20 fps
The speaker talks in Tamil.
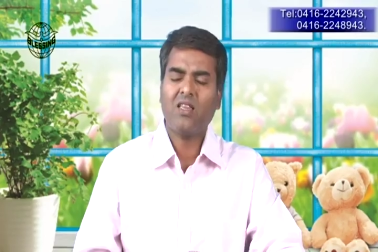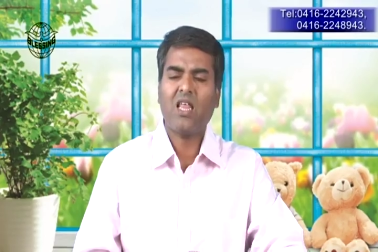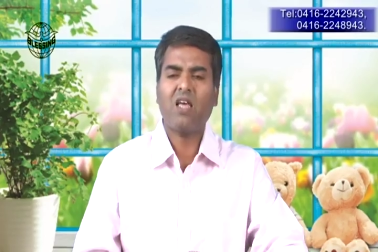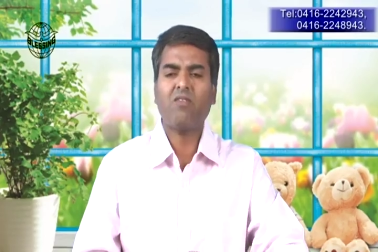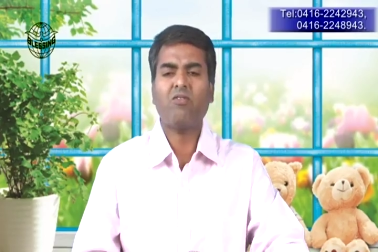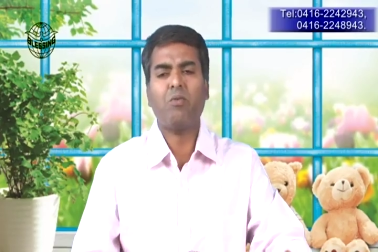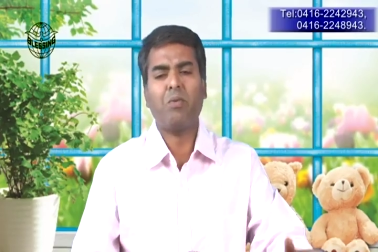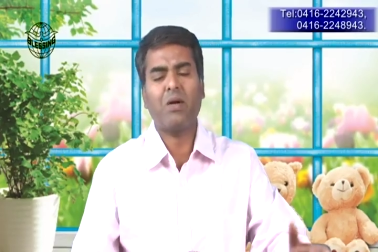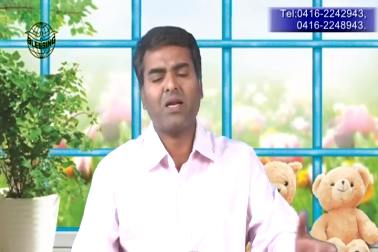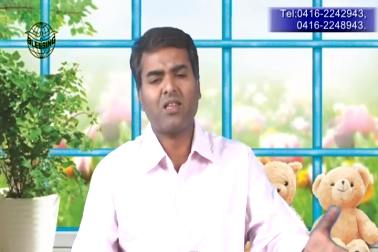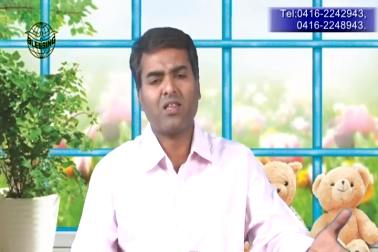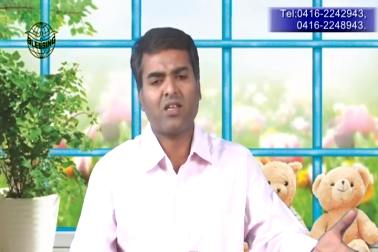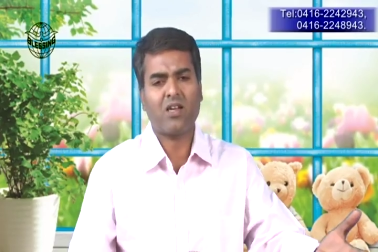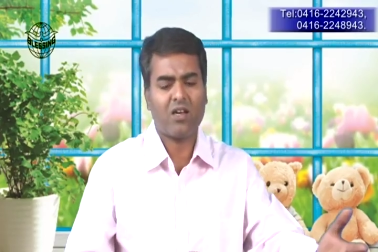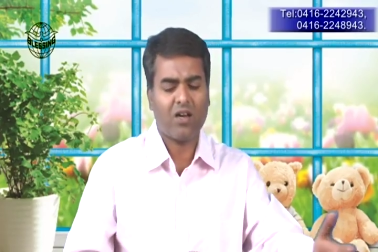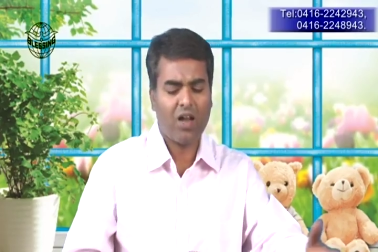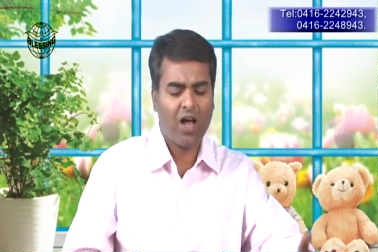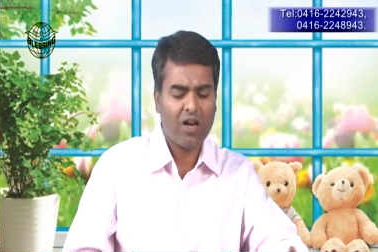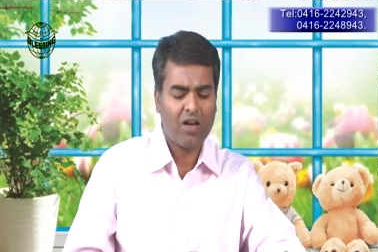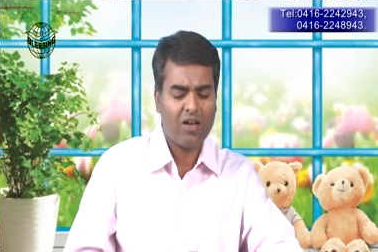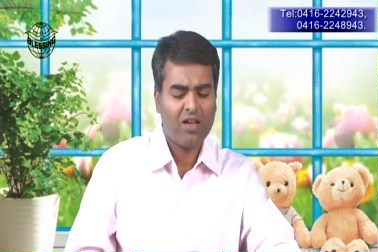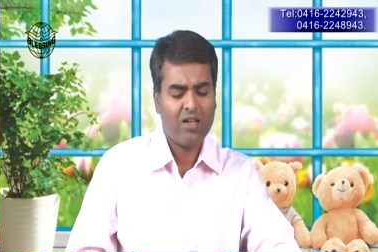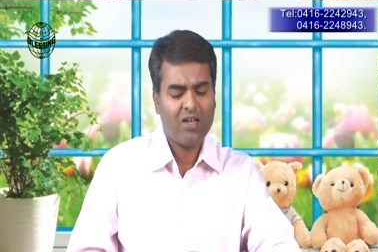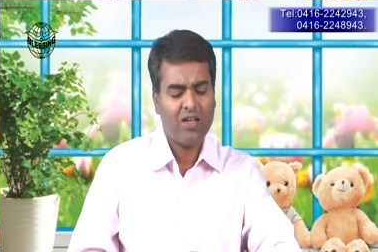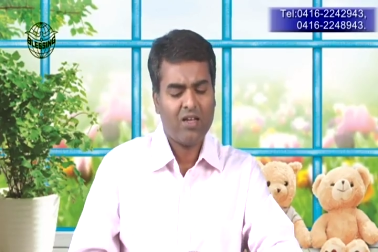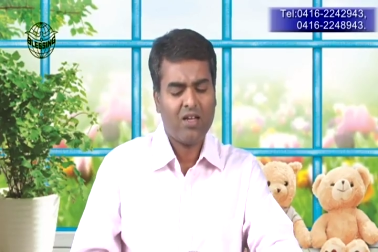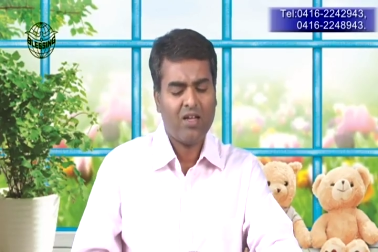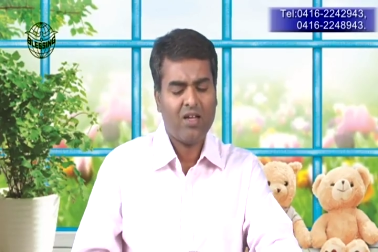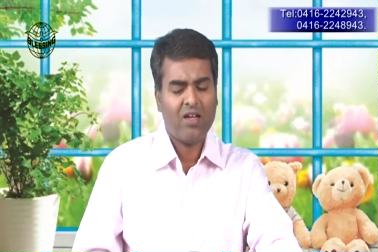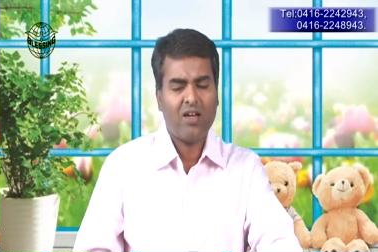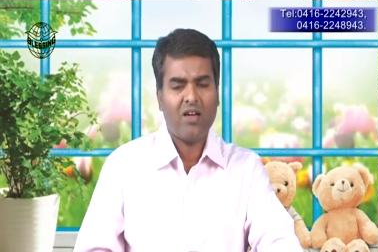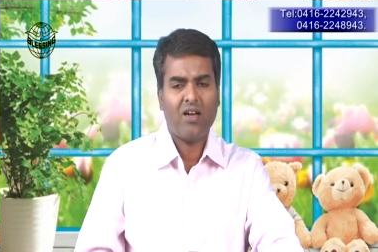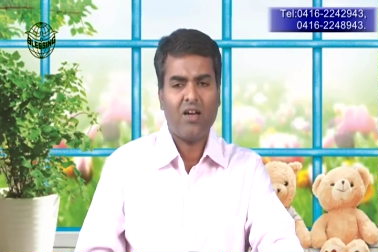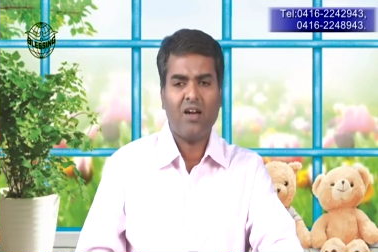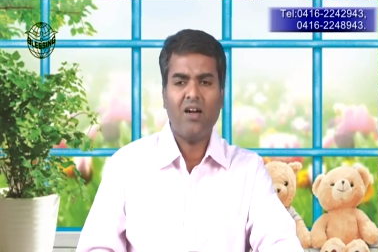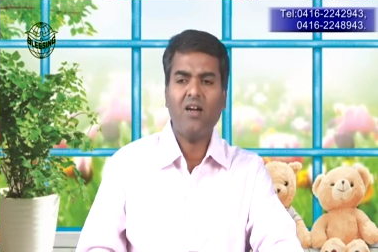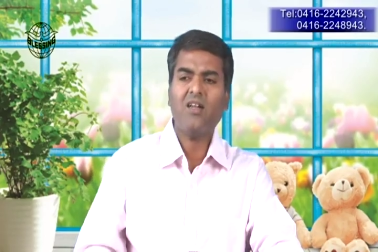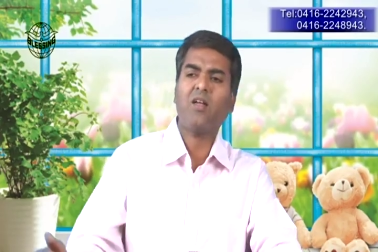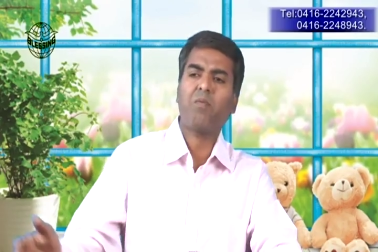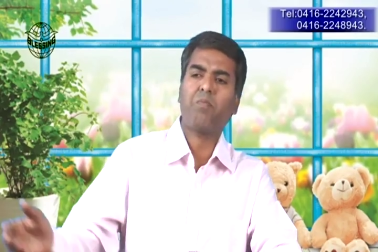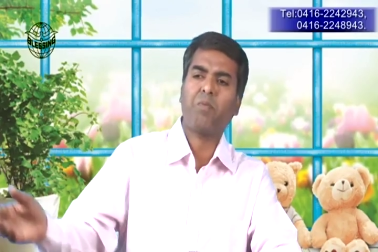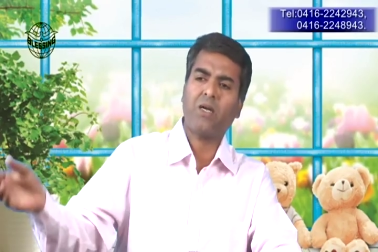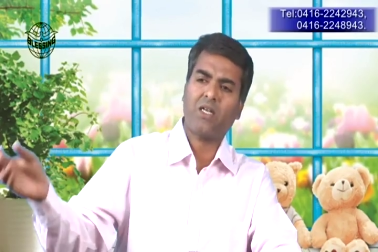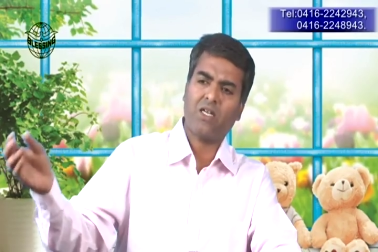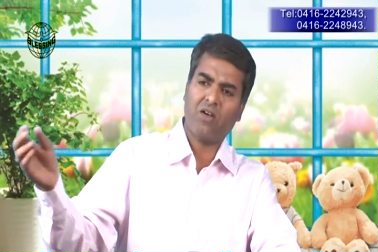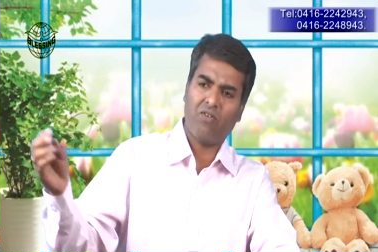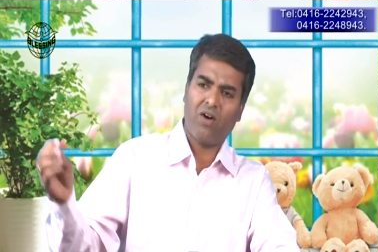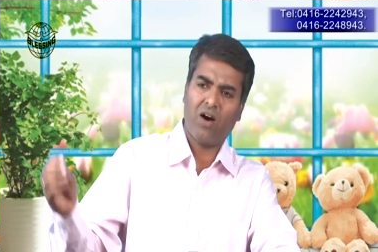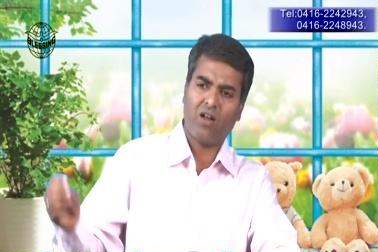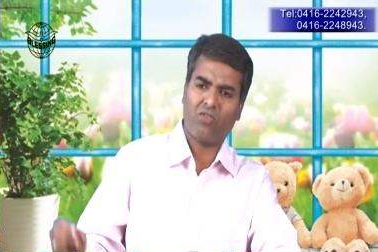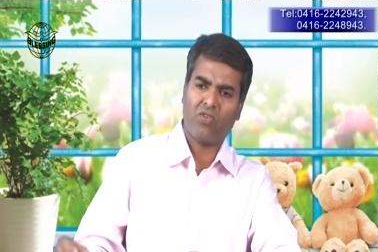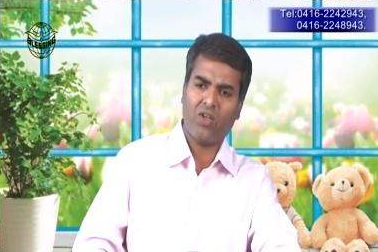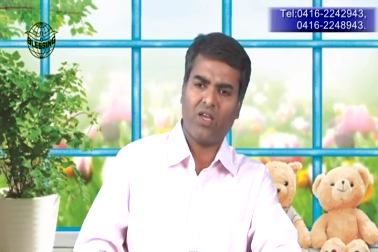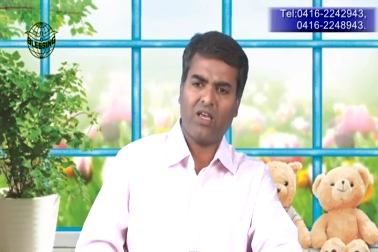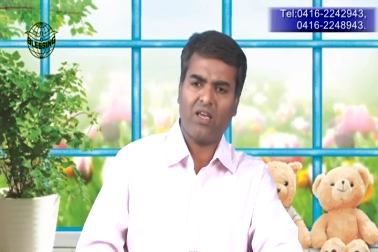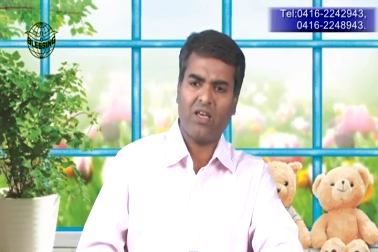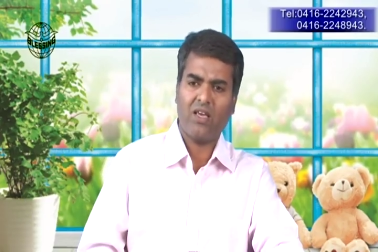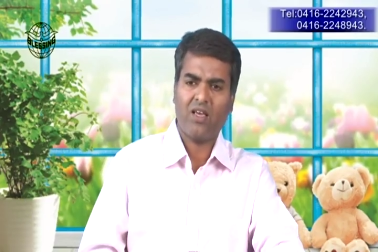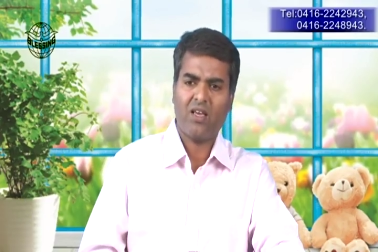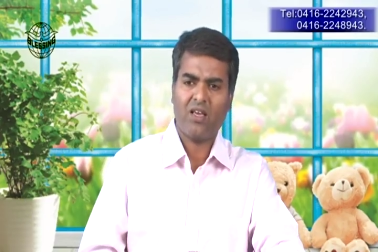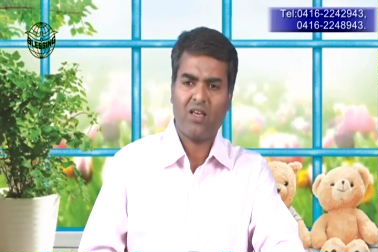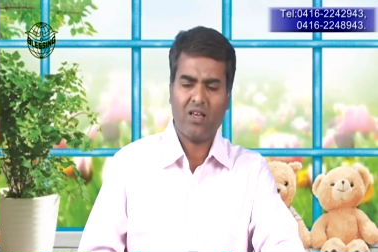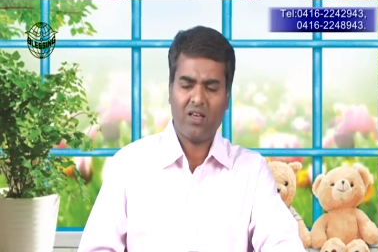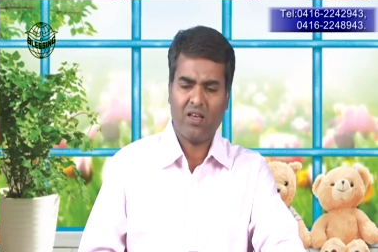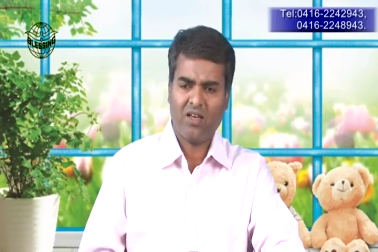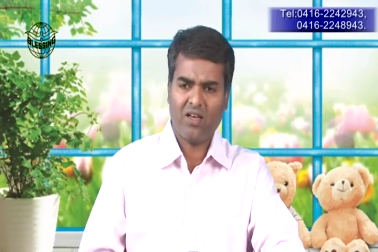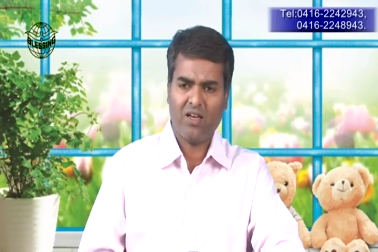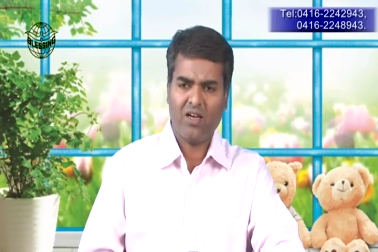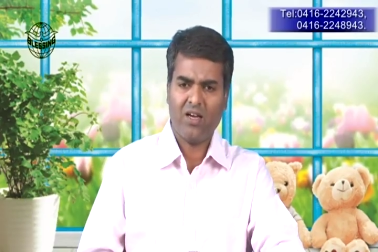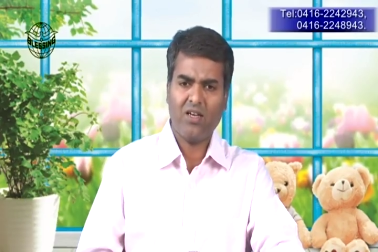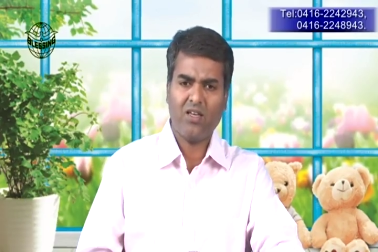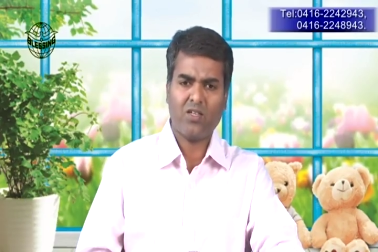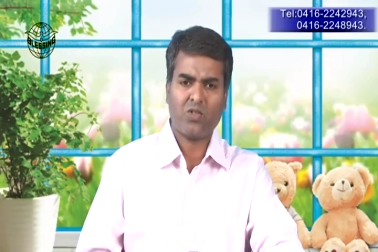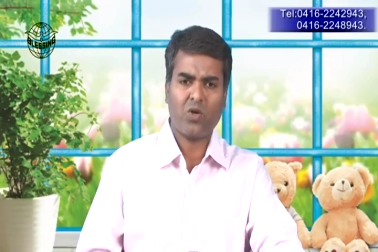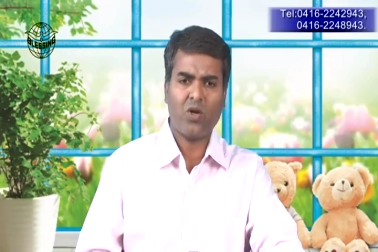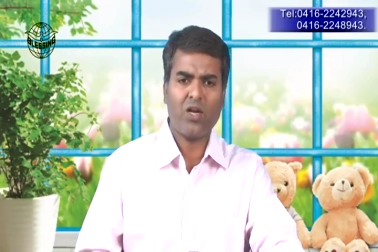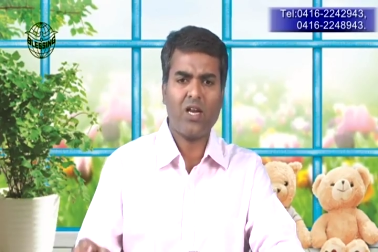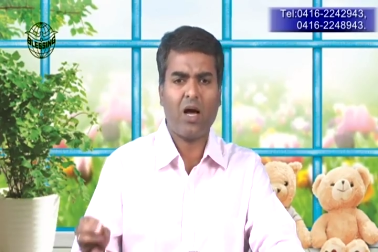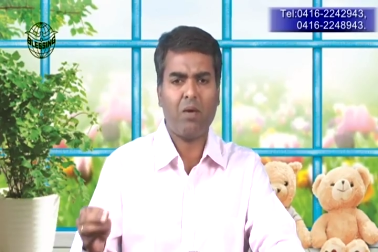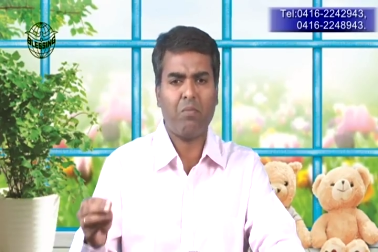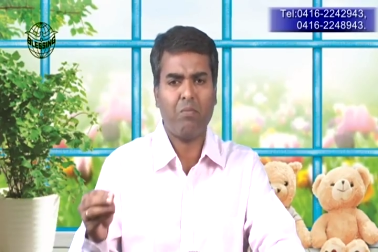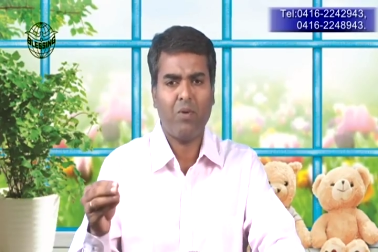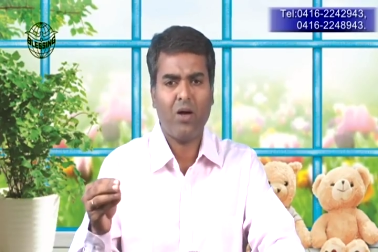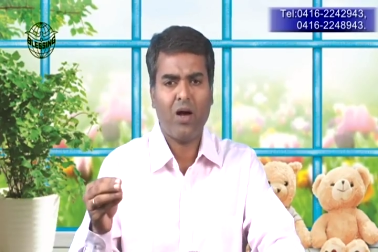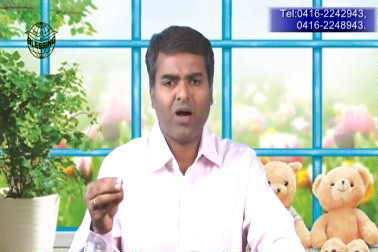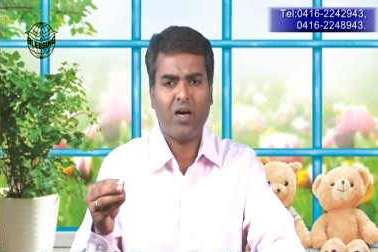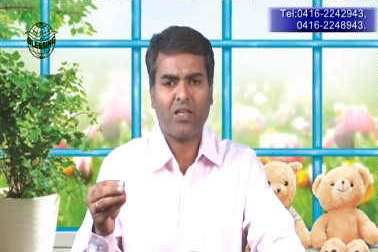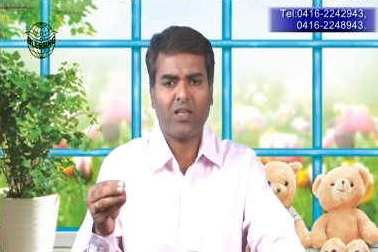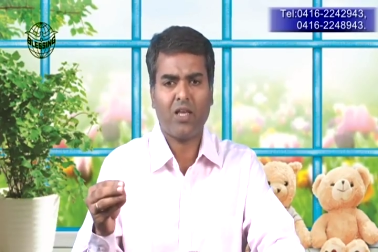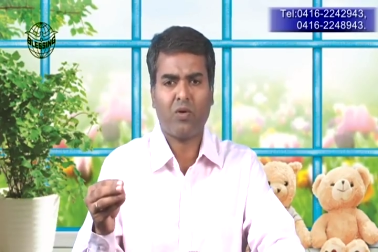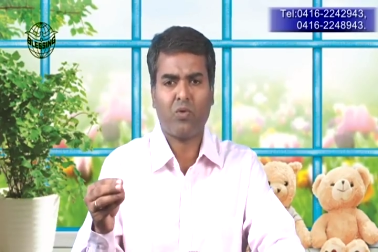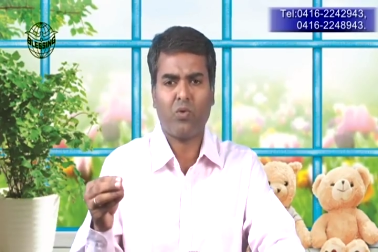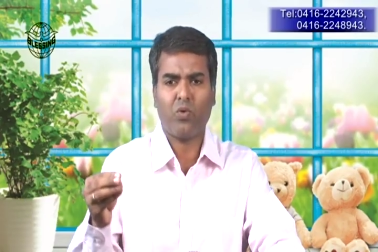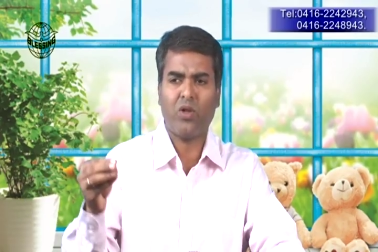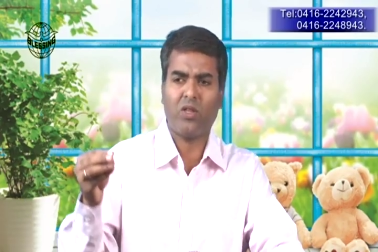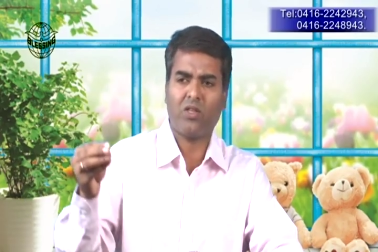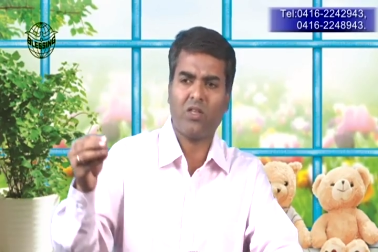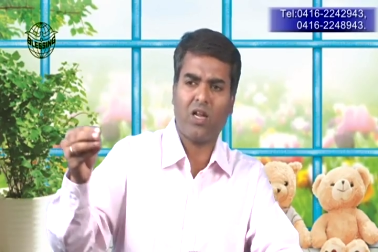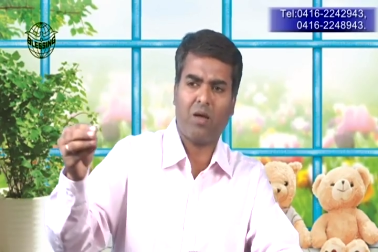தேவ மனிதர்களால் எழுதப்பட்ட வார்த்தை என்று சொல்லி நாம் அதை குறித்து